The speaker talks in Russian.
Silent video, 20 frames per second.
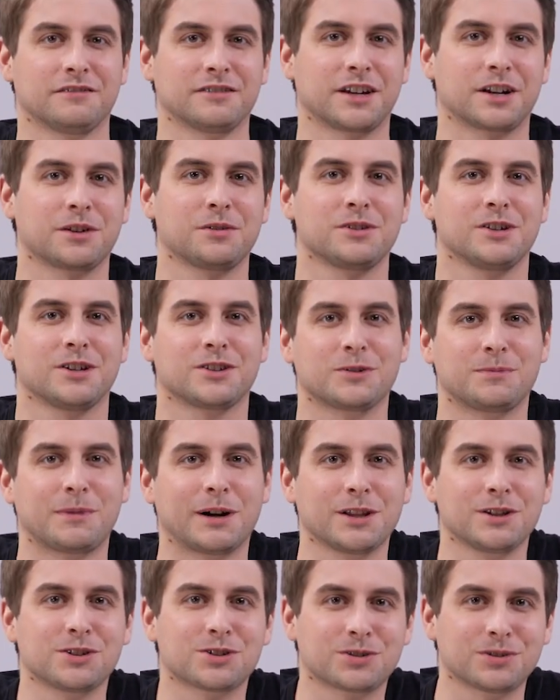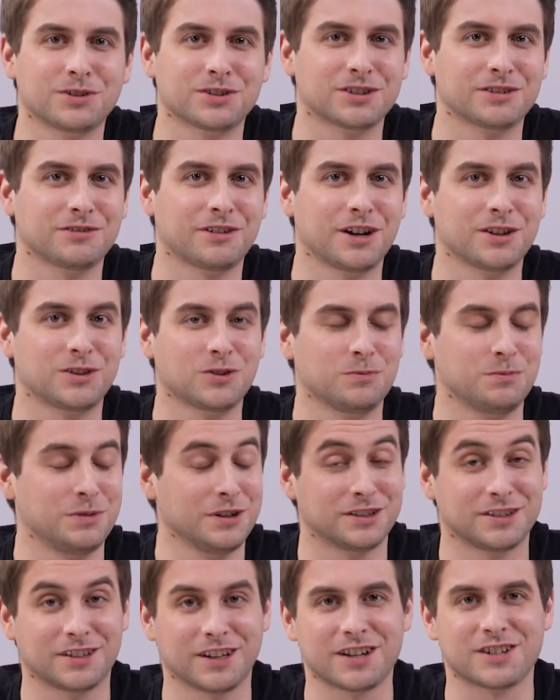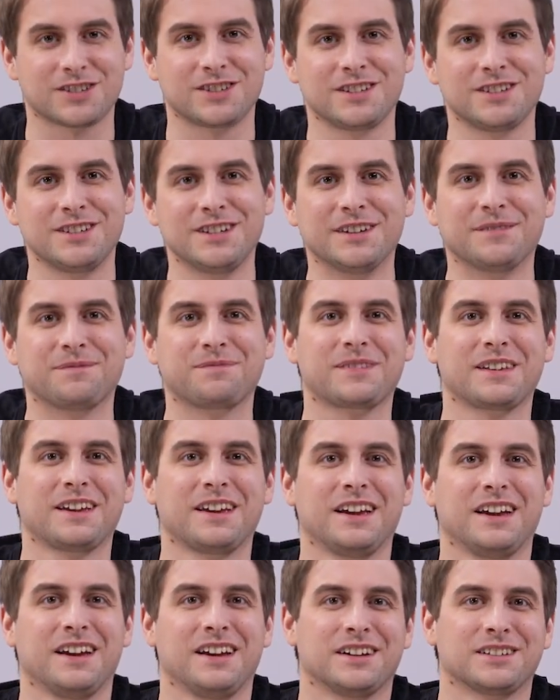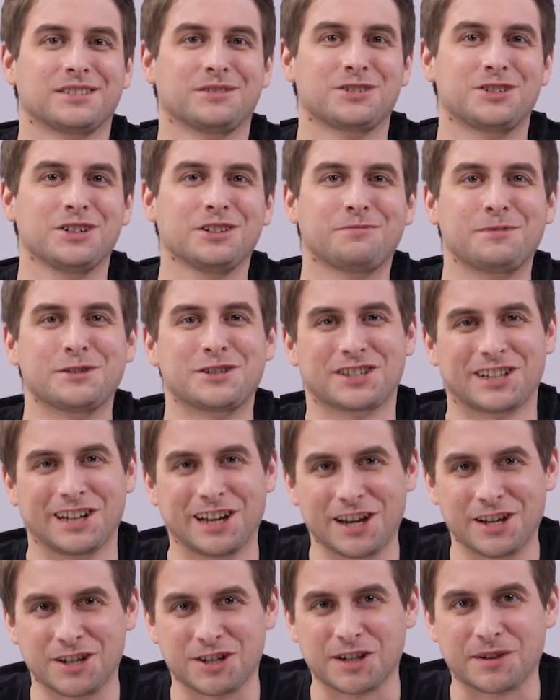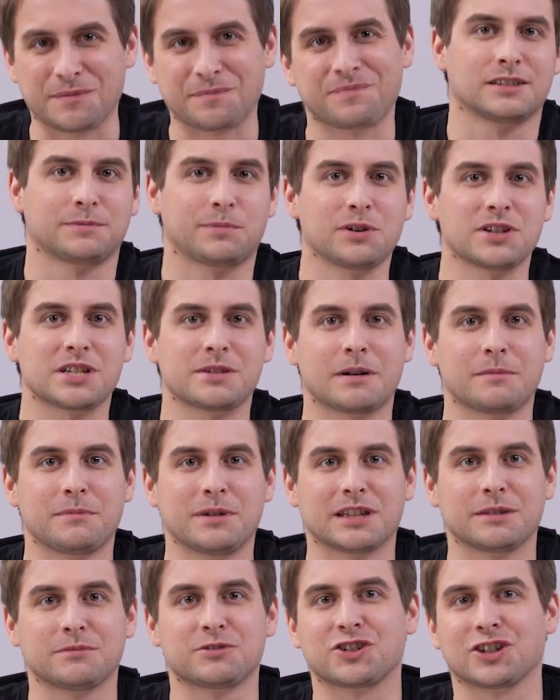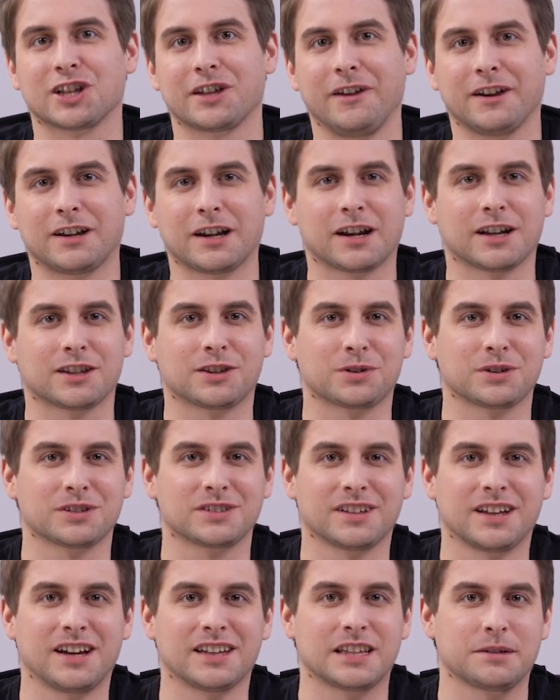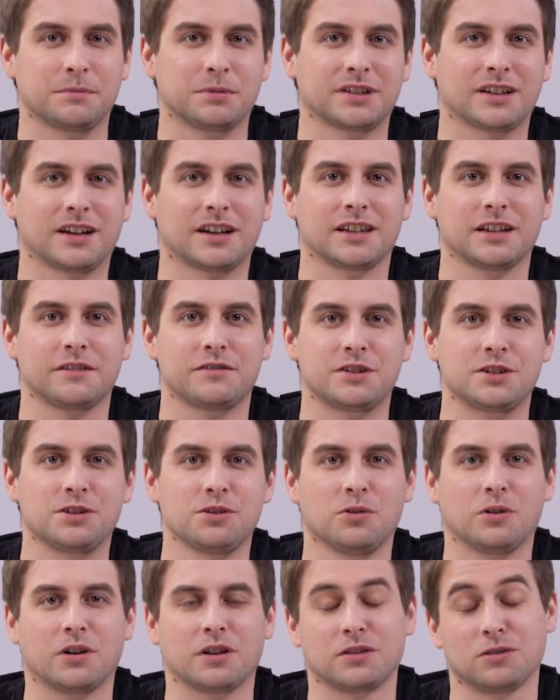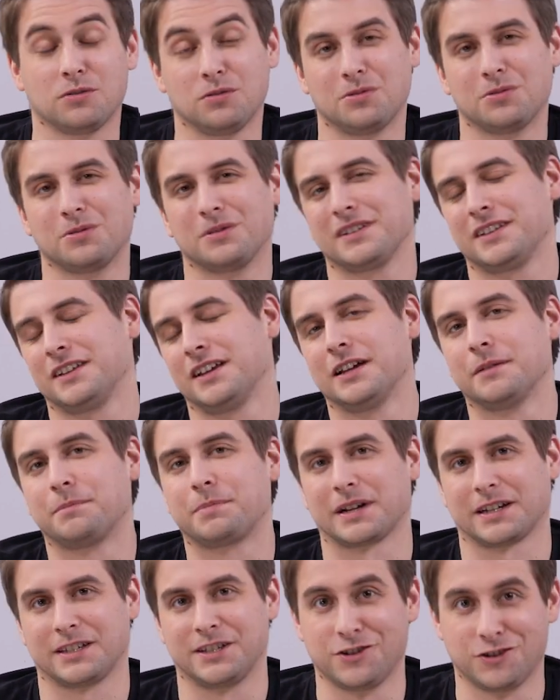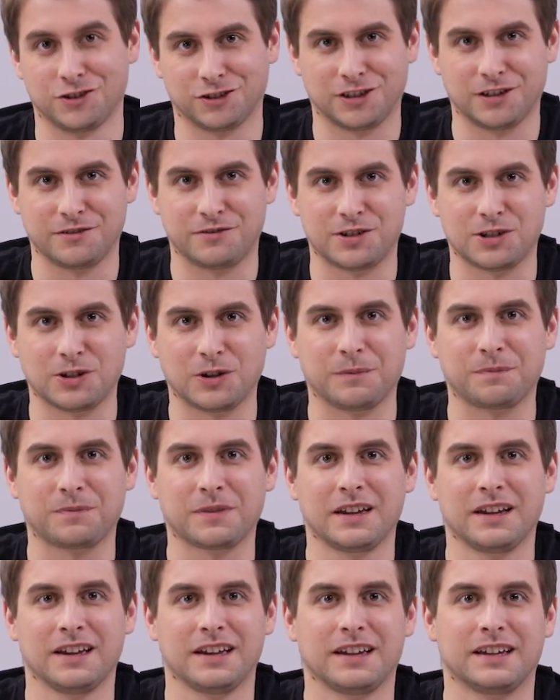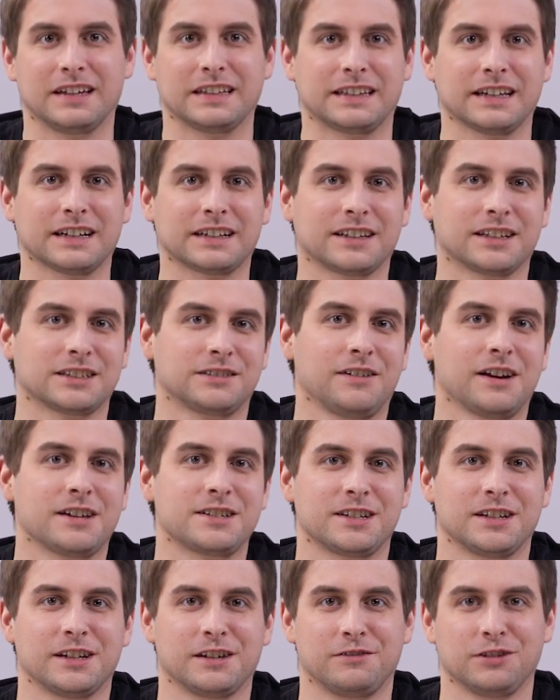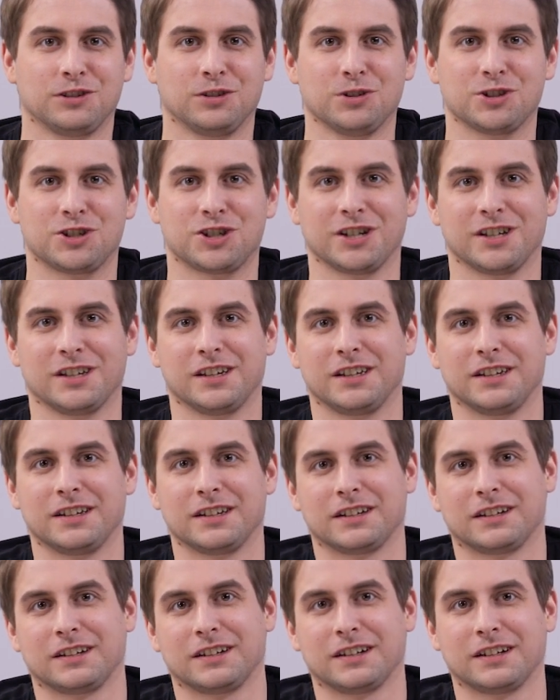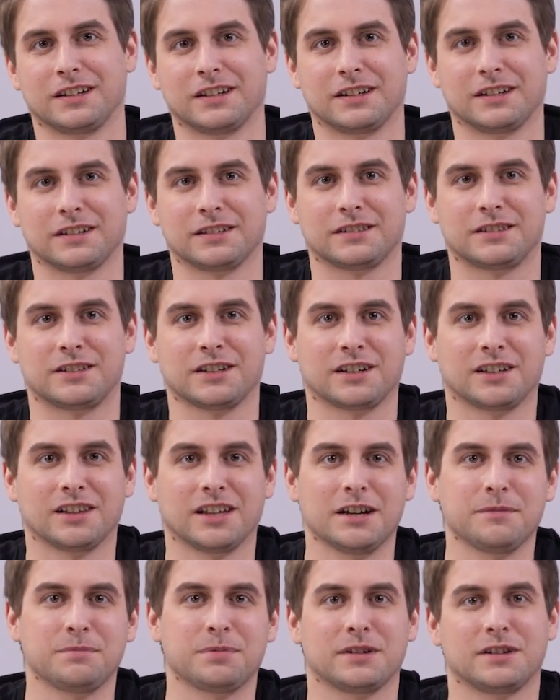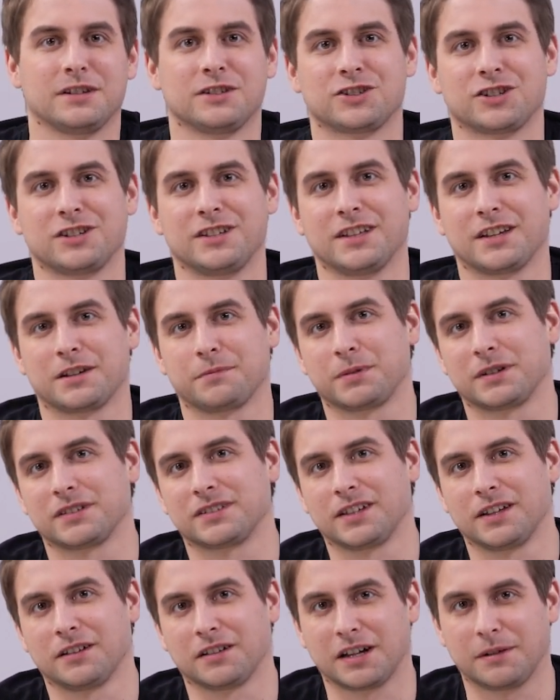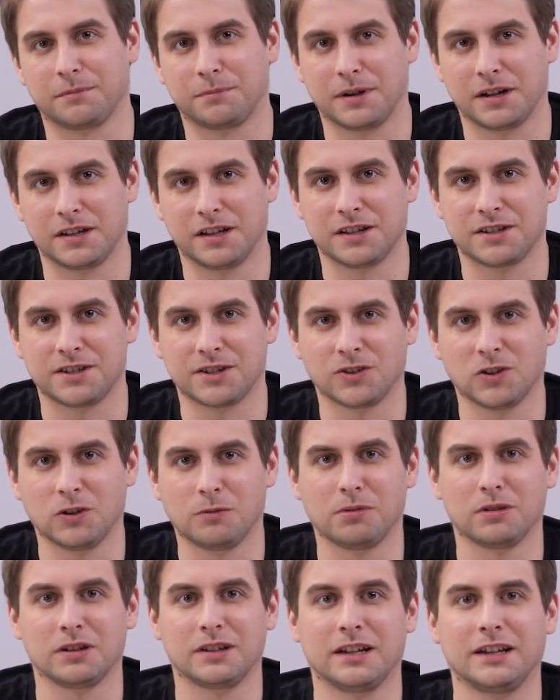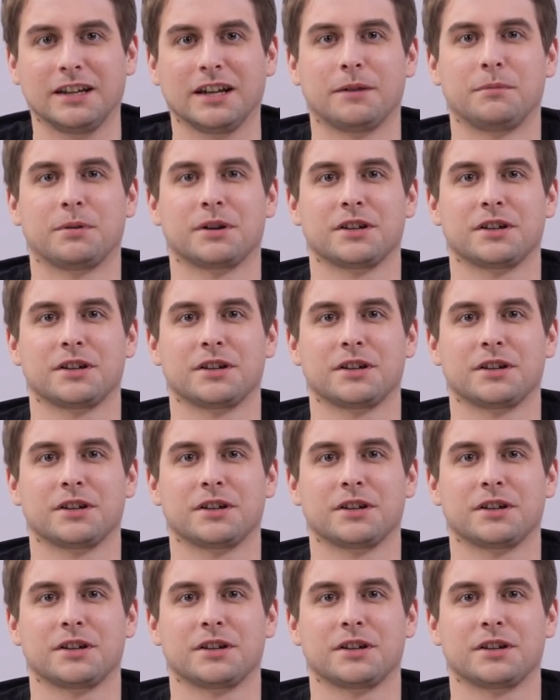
народе эту малышку называют убийцей HDD. Звучит впечатляюще. Спросим об этом человека, который знает об СХД все, ну или практически все. Итак, на связи ведущий э, Техлаб, инженер пресейла компании T-Global Илья